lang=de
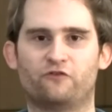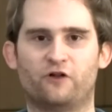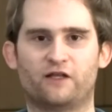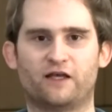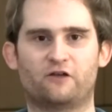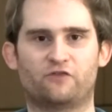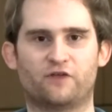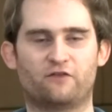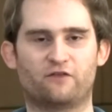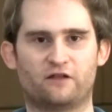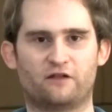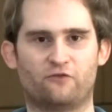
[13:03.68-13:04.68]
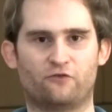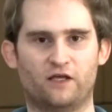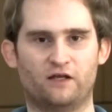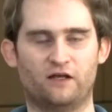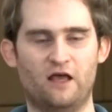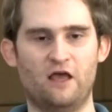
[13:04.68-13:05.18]
direkt auf Kickstarter zu
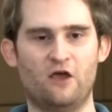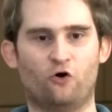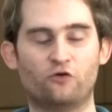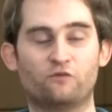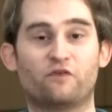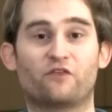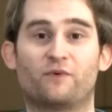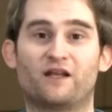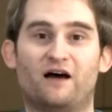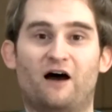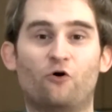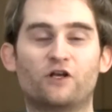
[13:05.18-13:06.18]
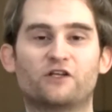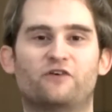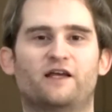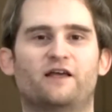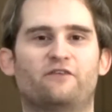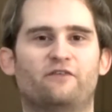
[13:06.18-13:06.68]
gehen. Und was man auch nicht
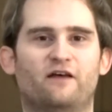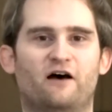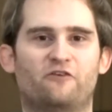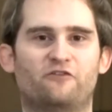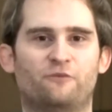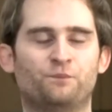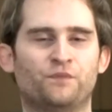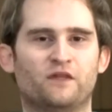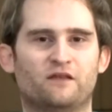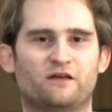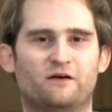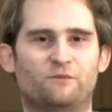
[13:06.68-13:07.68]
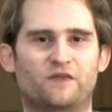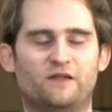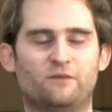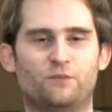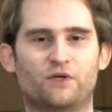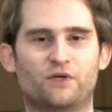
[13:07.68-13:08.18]
vergessen darf, ähm,
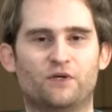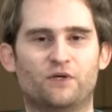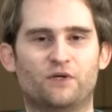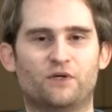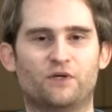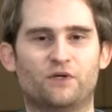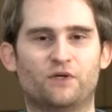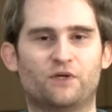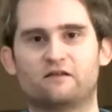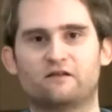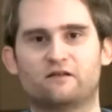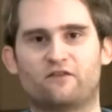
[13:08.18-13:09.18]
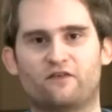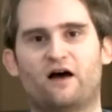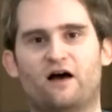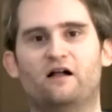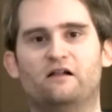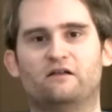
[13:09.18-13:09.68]
die
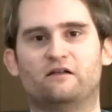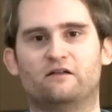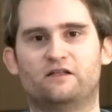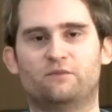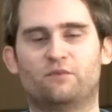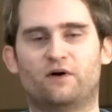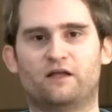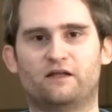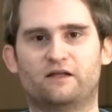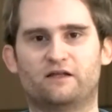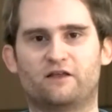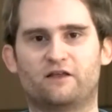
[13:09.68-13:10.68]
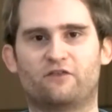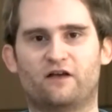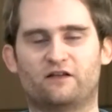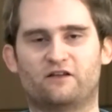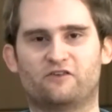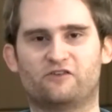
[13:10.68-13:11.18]
Startzahlen, die bei den
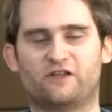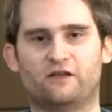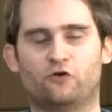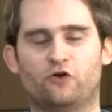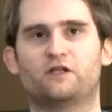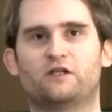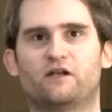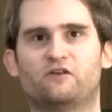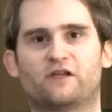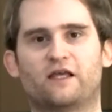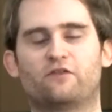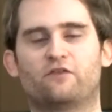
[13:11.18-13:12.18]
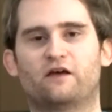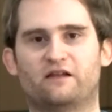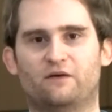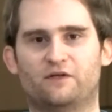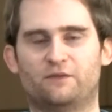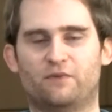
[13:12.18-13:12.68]
Kickstartern stehen, oder nicht bei den Kickstartern, mhm.
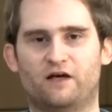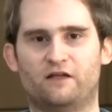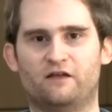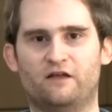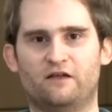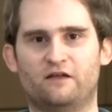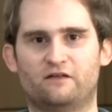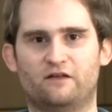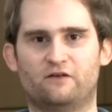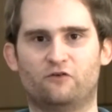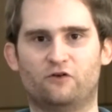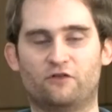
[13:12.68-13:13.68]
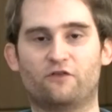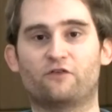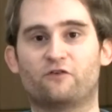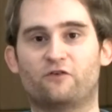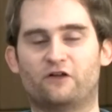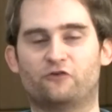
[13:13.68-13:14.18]
aber die bei den Ulysses
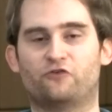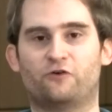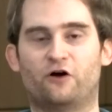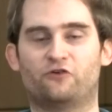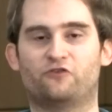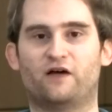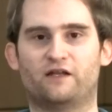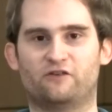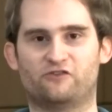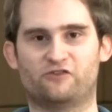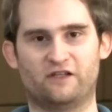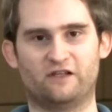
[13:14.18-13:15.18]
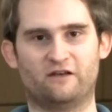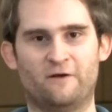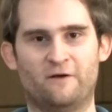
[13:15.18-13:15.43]
Crowdfundings stehen,